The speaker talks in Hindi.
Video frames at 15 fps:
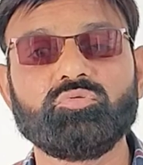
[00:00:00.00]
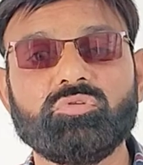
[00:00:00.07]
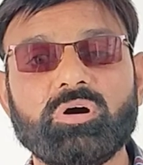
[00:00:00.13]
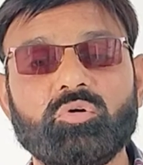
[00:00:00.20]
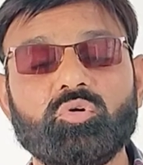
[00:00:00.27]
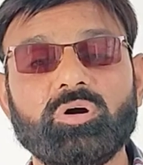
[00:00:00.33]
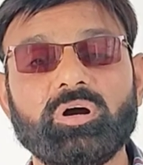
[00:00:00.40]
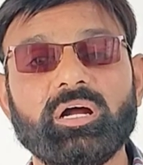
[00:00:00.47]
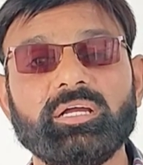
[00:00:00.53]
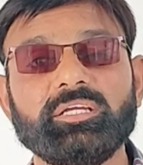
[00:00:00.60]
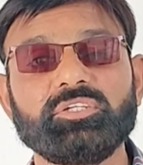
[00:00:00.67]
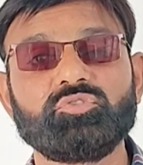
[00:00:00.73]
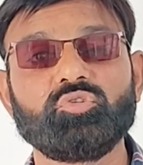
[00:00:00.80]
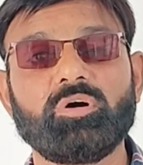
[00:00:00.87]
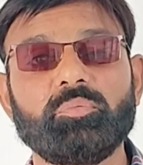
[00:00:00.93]
हुआ होगा
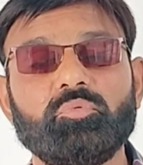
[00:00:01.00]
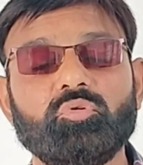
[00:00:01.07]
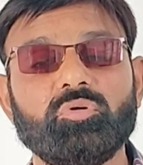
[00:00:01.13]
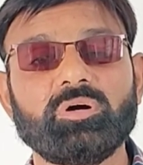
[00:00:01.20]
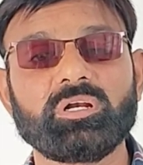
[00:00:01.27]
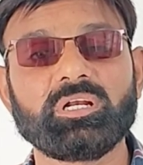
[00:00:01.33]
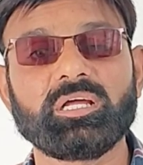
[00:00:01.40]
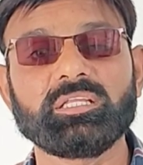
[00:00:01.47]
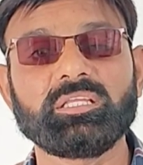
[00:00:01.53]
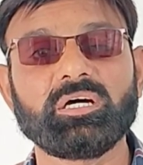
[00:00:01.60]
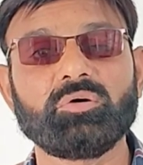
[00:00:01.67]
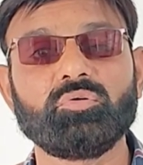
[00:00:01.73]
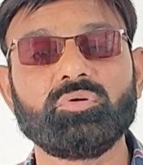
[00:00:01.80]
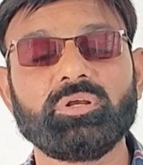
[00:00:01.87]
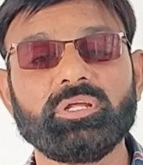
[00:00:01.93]
कि जो आपको करना
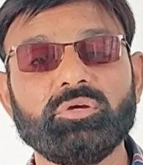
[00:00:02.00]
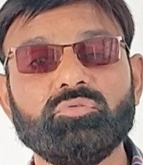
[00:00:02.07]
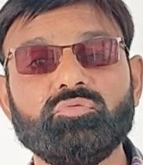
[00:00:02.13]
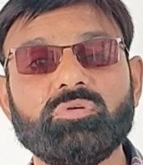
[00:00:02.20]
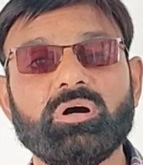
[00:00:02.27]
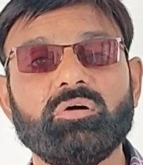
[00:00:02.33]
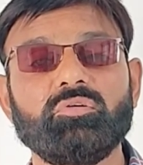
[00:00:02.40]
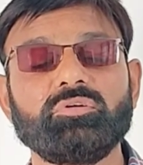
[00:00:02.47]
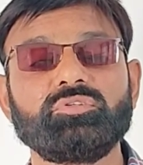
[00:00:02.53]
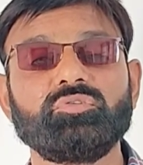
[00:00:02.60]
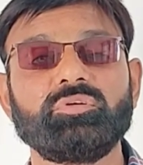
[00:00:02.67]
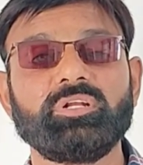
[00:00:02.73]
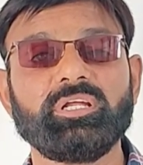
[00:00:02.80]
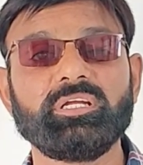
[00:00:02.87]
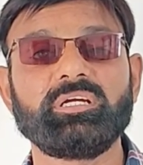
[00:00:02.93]
था वो नहीं हुआ और
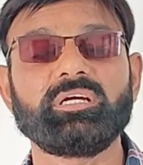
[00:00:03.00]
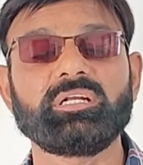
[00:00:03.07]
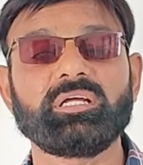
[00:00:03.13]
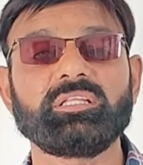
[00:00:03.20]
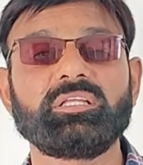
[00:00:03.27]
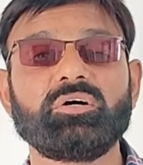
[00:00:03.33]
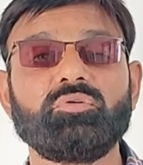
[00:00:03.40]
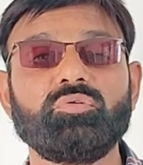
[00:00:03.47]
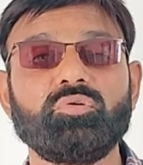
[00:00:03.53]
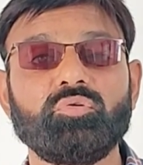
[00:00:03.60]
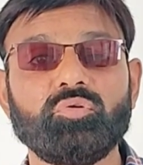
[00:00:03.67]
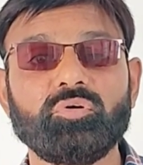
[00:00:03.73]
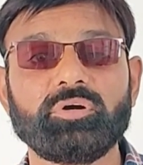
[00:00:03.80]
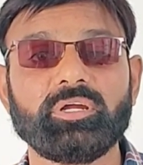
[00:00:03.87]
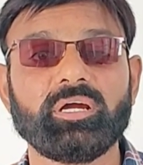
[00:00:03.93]
जो नहीं करना था वो
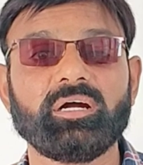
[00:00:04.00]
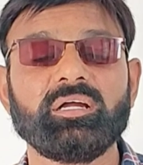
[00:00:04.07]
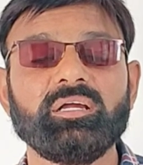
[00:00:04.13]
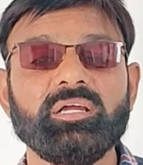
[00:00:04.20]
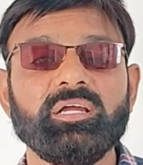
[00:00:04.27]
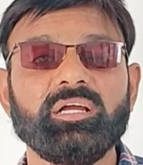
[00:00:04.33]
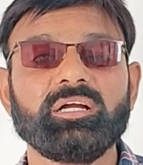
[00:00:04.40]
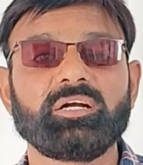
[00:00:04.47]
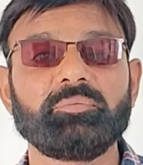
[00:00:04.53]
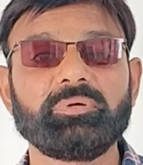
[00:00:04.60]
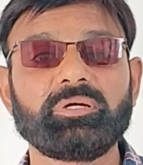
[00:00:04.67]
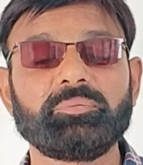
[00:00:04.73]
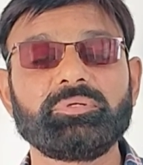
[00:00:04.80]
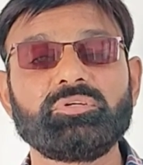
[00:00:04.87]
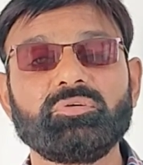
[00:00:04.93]
हो गया कभी
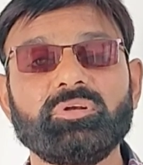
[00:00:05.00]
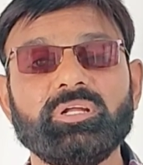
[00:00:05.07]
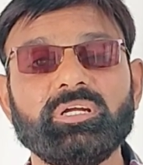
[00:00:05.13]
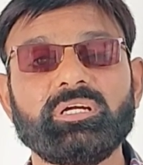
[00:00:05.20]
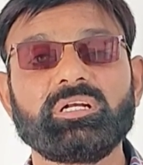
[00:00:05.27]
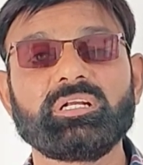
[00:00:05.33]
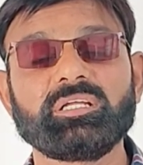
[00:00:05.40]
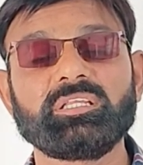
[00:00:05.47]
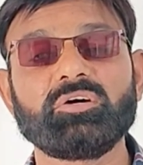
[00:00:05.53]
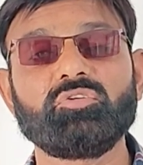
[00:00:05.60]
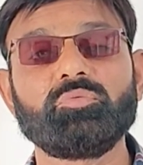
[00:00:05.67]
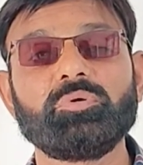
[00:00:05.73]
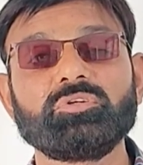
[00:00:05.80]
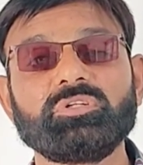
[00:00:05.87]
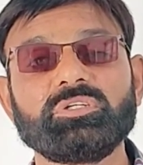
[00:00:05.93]
कभी जो नहीं करना था
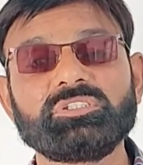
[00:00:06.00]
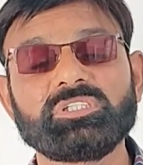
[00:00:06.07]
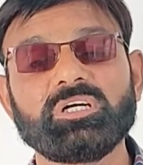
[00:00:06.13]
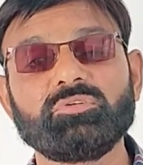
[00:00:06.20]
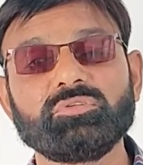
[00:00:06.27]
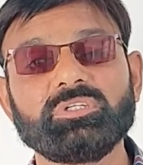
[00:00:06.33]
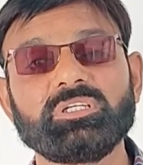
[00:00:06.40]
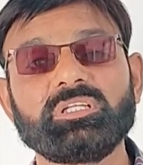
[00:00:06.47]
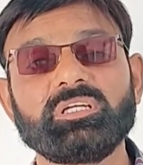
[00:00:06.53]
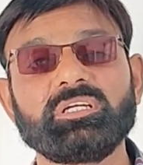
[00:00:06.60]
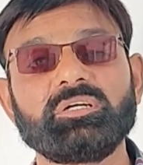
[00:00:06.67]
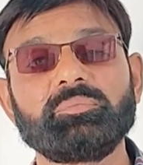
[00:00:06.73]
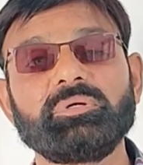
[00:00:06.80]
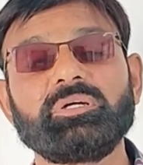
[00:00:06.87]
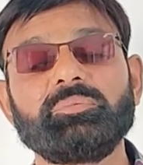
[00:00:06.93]
वो बहुत अच्छा हो जाता है
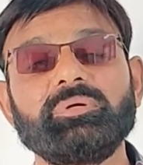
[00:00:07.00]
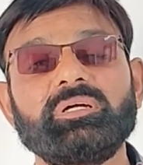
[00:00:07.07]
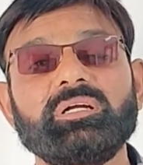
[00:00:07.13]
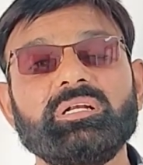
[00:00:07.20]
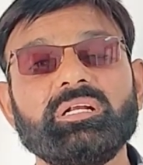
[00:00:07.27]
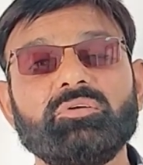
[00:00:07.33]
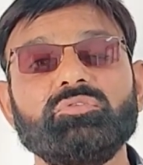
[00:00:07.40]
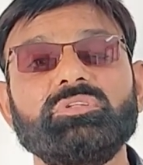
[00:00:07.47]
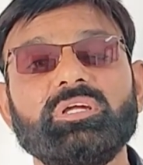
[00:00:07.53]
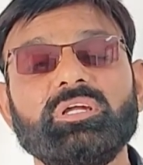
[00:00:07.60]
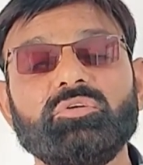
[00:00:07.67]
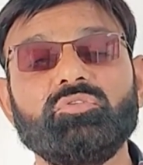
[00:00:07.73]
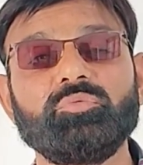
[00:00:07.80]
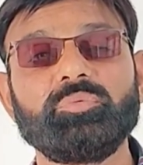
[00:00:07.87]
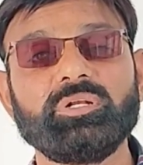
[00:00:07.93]
कभी कभी करना होता
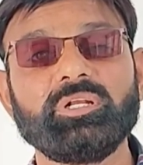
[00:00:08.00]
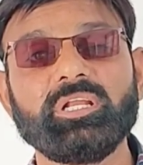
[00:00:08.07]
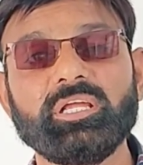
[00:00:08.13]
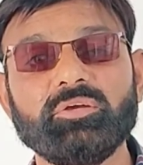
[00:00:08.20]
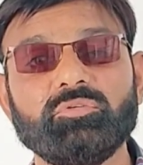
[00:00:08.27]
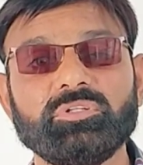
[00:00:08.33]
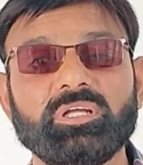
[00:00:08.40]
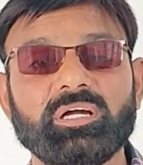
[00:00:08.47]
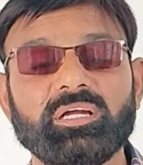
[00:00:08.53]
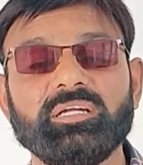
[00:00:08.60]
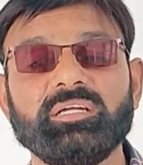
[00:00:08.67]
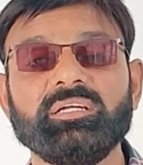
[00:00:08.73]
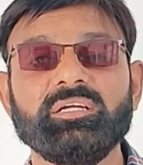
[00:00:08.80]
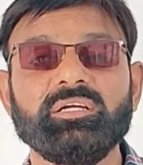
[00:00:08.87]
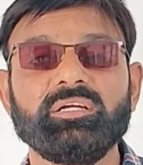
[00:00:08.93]
है वो भी नहीं होता
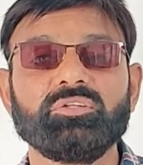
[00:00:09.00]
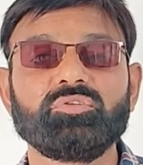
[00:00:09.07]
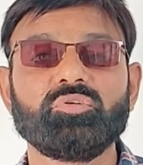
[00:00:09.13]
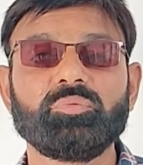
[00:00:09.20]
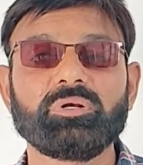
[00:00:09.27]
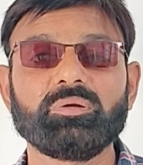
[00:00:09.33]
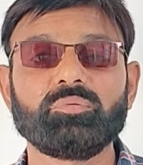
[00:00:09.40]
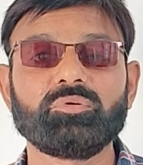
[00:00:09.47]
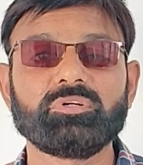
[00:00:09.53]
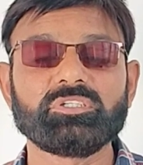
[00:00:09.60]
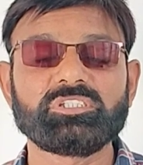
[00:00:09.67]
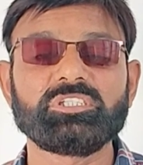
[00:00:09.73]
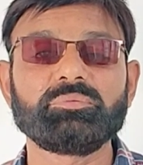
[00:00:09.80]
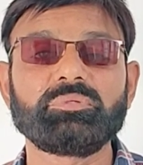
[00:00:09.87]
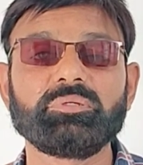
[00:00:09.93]
है तो मतलब वो
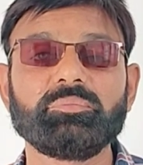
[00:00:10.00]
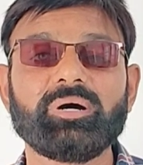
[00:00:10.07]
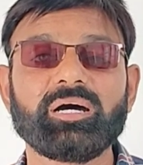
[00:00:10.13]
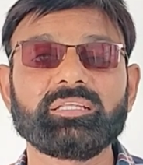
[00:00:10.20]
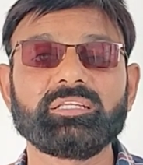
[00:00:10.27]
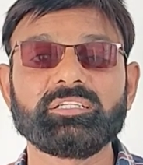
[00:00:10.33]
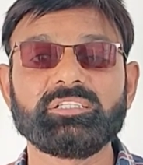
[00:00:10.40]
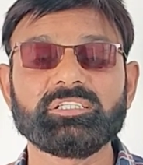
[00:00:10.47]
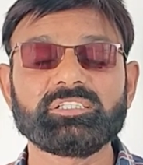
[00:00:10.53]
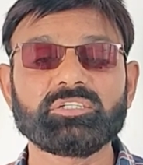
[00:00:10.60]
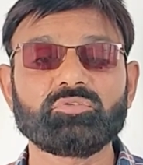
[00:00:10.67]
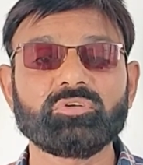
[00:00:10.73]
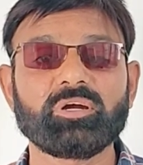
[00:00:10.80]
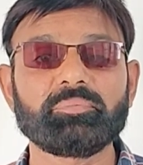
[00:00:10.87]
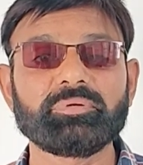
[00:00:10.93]
नसीब की बात है
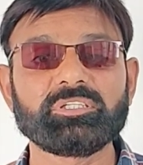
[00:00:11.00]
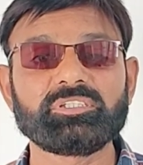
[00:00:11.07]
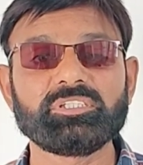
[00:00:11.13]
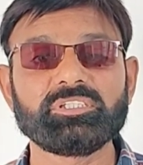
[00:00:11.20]
जैसे कोई आपने